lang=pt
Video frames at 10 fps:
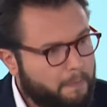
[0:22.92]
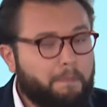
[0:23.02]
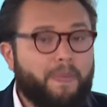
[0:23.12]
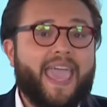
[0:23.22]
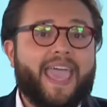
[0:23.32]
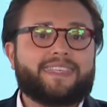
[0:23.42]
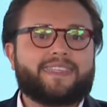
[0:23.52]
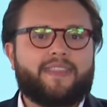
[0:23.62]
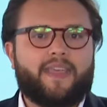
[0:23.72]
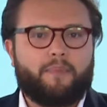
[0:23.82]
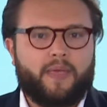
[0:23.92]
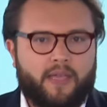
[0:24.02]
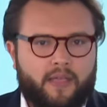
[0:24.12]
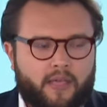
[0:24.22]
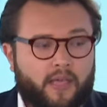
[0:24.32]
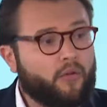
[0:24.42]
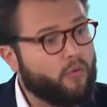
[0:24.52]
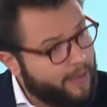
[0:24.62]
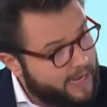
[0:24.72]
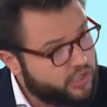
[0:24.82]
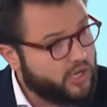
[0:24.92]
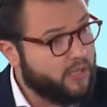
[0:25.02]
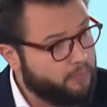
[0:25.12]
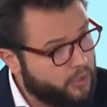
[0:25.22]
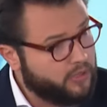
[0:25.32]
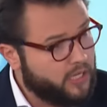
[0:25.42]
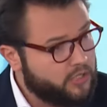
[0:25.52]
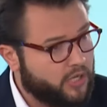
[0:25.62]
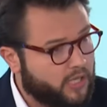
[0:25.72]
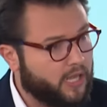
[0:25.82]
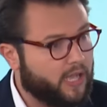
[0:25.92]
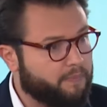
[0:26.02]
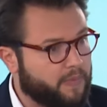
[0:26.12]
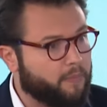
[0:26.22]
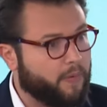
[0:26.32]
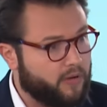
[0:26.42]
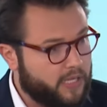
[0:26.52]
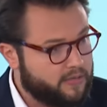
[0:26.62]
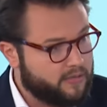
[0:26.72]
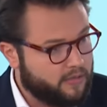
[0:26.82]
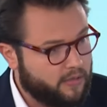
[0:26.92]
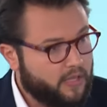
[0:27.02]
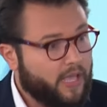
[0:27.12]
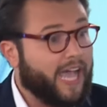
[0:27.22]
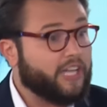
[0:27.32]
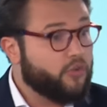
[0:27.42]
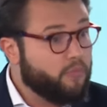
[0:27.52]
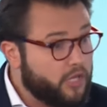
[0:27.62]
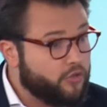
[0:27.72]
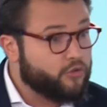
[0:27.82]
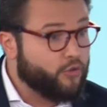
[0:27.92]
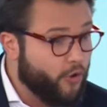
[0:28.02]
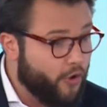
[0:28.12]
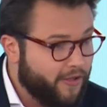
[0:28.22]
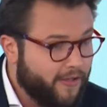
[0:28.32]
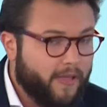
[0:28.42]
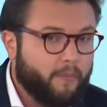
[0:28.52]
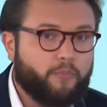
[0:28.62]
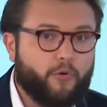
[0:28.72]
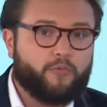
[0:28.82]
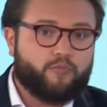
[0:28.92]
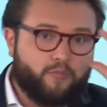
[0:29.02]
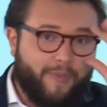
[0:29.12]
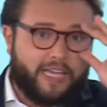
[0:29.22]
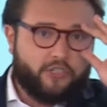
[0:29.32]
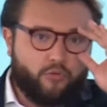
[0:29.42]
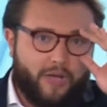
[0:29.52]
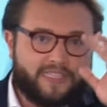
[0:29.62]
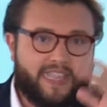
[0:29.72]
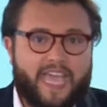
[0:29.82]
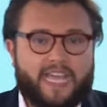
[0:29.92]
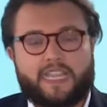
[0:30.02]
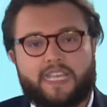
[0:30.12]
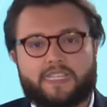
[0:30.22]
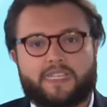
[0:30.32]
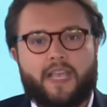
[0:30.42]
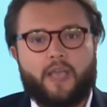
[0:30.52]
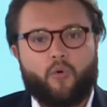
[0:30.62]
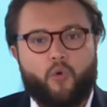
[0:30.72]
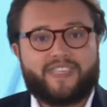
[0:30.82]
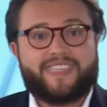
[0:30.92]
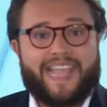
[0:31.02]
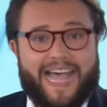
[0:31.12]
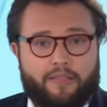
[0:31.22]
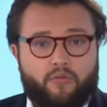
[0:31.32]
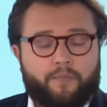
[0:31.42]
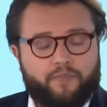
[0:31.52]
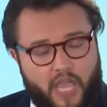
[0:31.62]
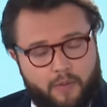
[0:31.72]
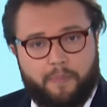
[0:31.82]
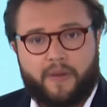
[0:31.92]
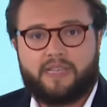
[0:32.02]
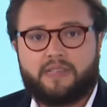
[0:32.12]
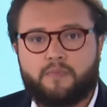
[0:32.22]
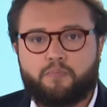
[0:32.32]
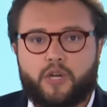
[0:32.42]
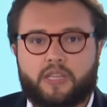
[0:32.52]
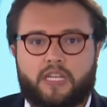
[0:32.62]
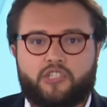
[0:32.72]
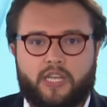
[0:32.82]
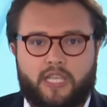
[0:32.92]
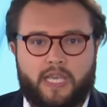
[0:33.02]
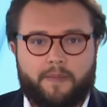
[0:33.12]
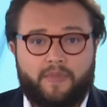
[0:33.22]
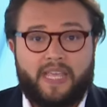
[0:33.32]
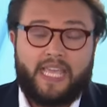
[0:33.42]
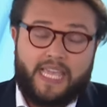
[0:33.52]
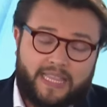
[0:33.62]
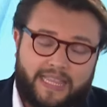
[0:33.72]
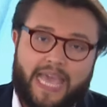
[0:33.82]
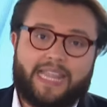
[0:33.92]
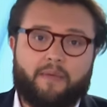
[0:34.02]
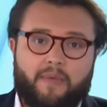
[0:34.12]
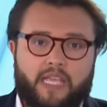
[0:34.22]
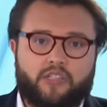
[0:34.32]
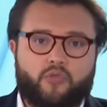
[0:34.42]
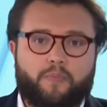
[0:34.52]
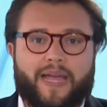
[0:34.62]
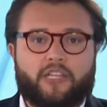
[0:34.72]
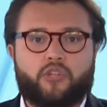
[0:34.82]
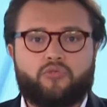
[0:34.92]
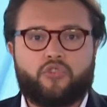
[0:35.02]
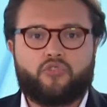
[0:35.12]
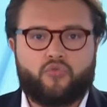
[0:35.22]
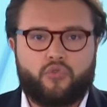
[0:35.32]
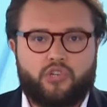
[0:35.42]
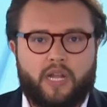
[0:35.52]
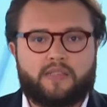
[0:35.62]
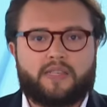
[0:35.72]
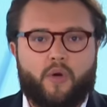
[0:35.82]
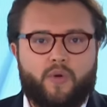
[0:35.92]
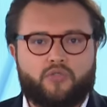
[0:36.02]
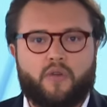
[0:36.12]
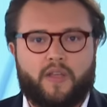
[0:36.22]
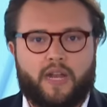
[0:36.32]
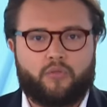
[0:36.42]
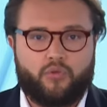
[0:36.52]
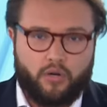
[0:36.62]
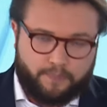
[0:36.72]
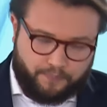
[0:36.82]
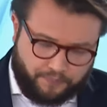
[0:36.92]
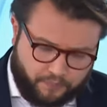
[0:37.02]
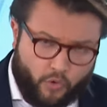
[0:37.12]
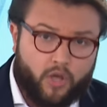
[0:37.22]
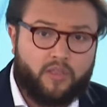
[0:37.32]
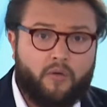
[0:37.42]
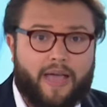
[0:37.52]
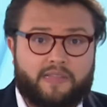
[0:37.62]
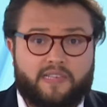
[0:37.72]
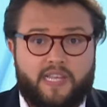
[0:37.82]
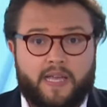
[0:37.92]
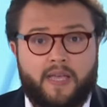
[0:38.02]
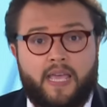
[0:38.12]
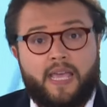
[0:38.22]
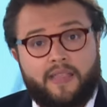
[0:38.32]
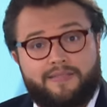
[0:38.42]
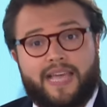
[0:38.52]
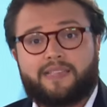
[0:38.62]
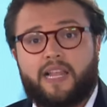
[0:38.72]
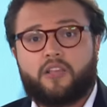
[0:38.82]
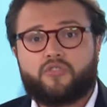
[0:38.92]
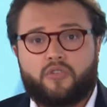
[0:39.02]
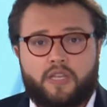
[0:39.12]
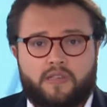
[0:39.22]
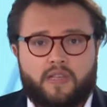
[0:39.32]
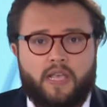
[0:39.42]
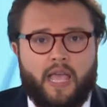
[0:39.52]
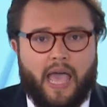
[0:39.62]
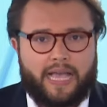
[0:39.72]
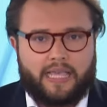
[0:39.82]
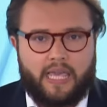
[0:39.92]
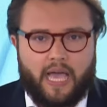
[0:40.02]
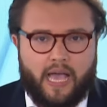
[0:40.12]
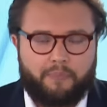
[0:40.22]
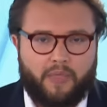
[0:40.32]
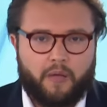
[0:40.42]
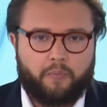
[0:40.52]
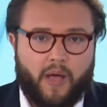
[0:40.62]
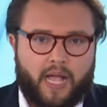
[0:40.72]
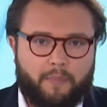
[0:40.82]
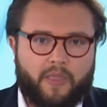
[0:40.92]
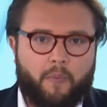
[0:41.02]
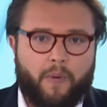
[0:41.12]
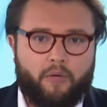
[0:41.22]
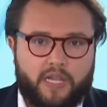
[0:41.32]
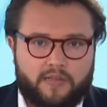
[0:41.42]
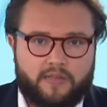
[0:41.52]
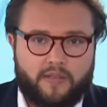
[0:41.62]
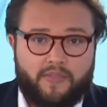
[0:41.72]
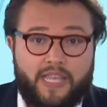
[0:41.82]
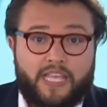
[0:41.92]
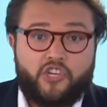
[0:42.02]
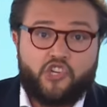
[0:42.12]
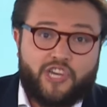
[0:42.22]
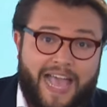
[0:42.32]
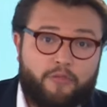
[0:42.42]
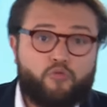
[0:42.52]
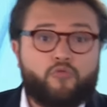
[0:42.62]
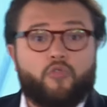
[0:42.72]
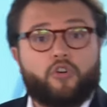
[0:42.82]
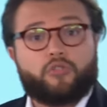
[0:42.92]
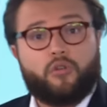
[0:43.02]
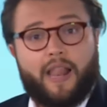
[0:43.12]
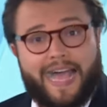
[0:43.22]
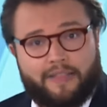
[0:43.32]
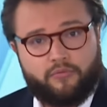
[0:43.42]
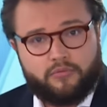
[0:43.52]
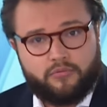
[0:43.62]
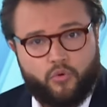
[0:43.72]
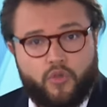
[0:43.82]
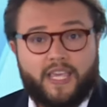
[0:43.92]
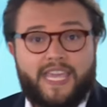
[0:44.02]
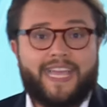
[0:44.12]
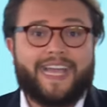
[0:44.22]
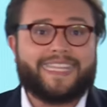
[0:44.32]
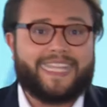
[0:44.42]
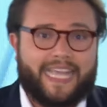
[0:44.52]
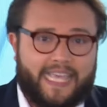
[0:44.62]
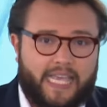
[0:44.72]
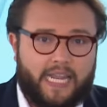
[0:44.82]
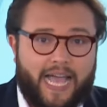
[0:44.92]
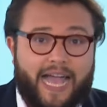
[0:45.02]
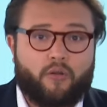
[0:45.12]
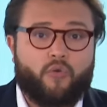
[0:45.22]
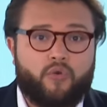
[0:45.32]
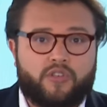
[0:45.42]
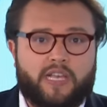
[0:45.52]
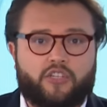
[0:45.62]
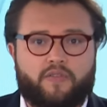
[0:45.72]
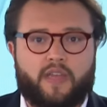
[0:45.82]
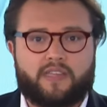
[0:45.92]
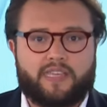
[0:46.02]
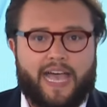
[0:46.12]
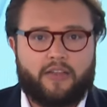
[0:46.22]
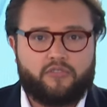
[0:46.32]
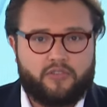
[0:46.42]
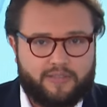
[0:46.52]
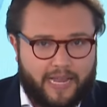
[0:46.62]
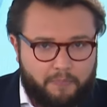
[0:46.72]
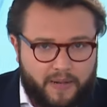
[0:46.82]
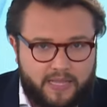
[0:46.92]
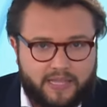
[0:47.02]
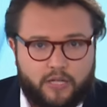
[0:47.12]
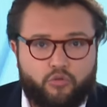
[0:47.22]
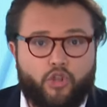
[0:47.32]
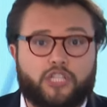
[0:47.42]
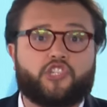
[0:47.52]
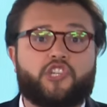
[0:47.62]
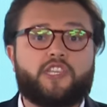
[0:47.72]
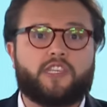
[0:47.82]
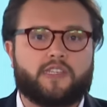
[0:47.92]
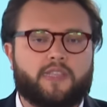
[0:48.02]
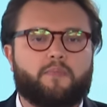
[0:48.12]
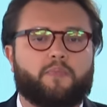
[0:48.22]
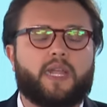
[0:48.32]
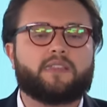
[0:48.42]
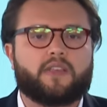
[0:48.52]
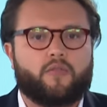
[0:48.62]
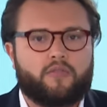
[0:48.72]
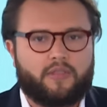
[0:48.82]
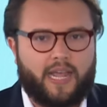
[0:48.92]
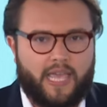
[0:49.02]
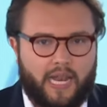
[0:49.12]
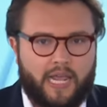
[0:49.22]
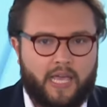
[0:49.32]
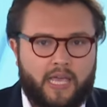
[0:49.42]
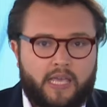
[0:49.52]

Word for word: PSDB. Uma legenda importante aqui na capital paulista. Existe. Administrou por mais de duas décadas, o Estado tem uma presença importante aqui. Internamente, o partido discute lançar o ex-governador Rodrigo Garcia nas eleições aqui à capital, à capital paulista. Já do outro lado, o Kim Kataguiri acusa adversários de estarem plantando notinhas na imprensa contra ele.